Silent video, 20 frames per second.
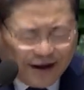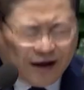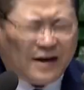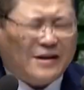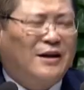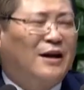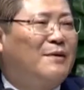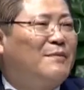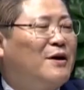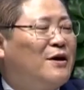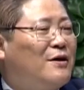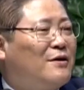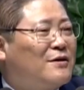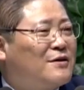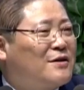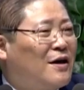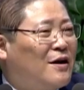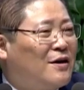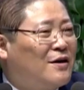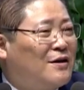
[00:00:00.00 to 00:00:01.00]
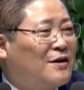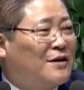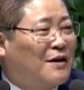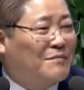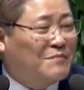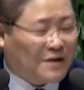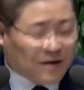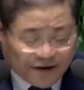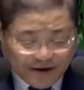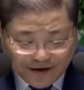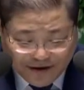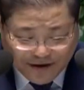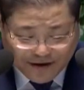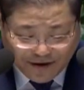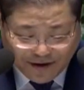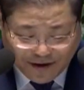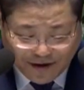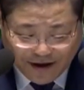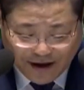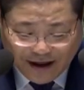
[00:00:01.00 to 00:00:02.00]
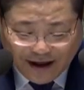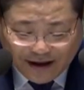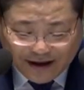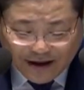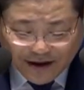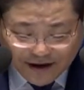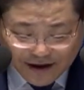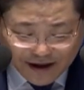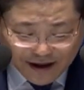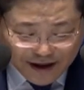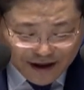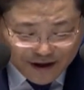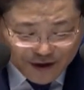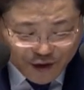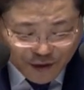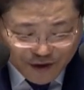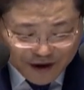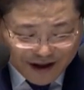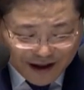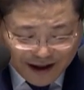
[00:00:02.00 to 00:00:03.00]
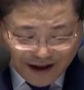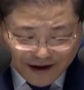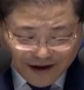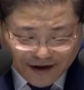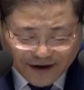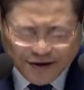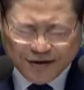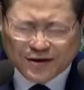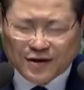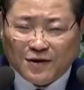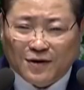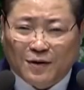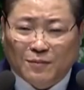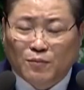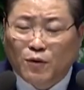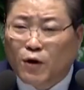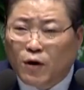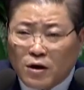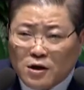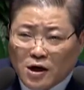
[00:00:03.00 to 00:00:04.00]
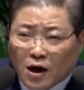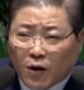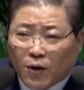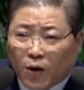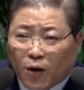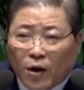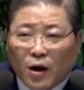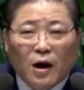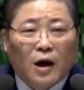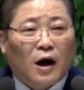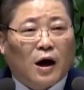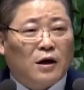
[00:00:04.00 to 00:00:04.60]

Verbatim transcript: 하나님의 형상을 담게 되었고 영적인 존재가 되었어요. 뭐 하려고?